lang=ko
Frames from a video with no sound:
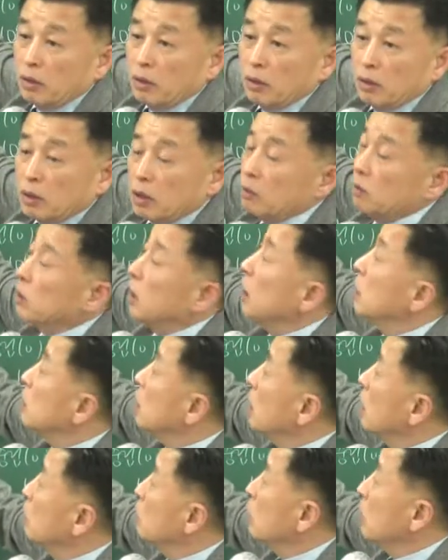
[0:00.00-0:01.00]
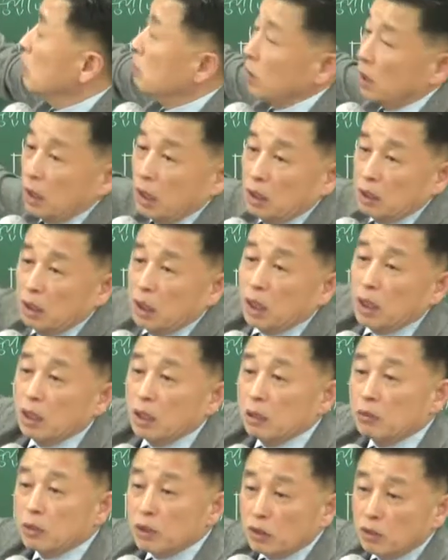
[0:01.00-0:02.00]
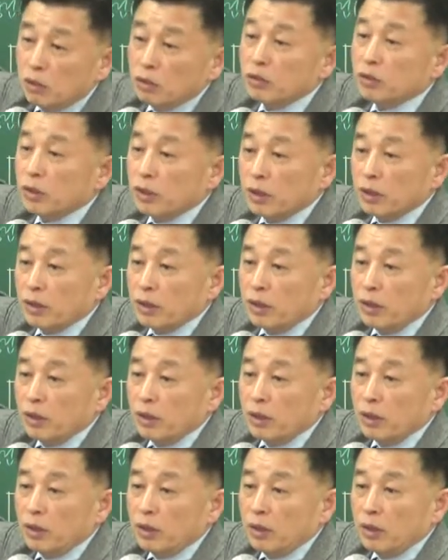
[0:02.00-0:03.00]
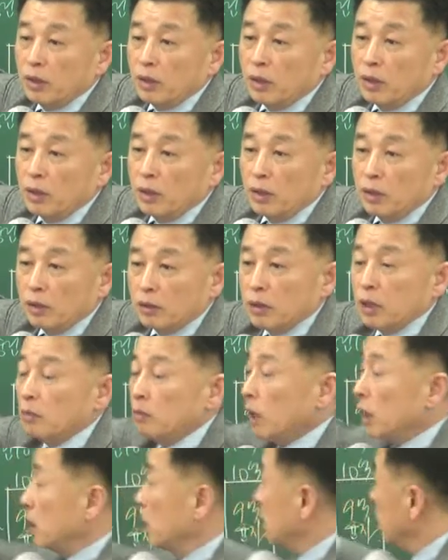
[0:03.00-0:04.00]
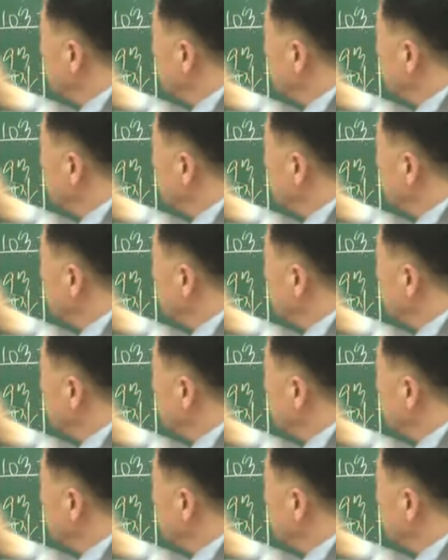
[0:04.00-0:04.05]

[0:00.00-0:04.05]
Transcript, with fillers: 그러면 계산해 보나마나 얘가 얘보다 커져요. 근데 만약에